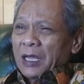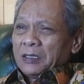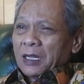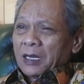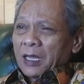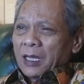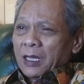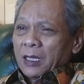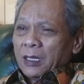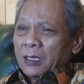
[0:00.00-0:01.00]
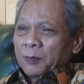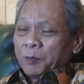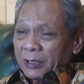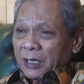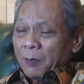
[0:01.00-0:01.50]
adalah
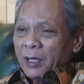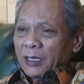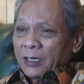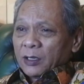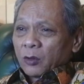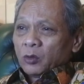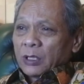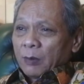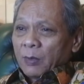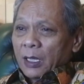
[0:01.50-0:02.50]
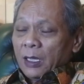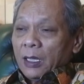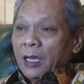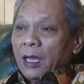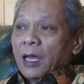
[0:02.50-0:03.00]
pertama dan terutama
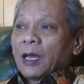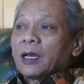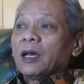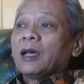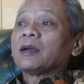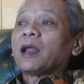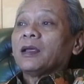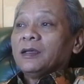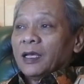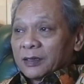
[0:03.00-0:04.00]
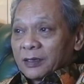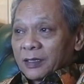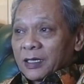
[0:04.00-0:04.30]
hak rakyat.